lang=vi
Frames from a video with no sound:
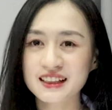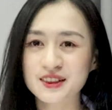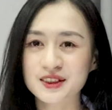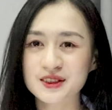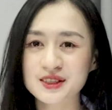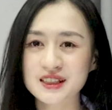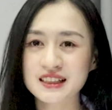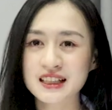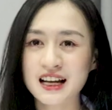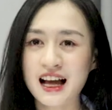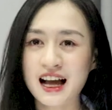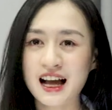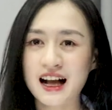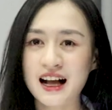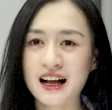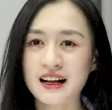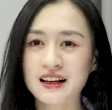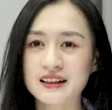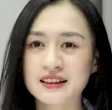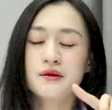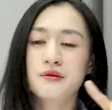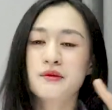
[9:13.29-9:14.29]
đó chính là
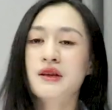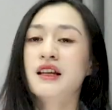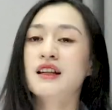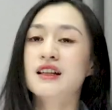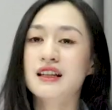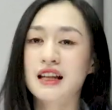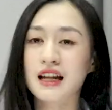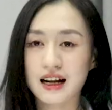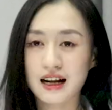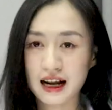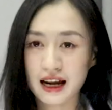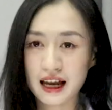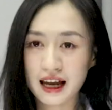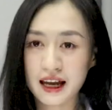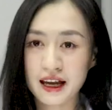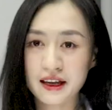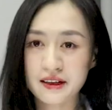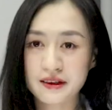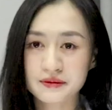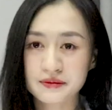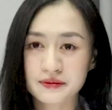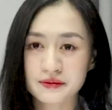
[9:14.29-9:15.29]
biết lắng
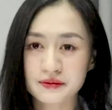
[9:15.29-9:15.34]
nghe.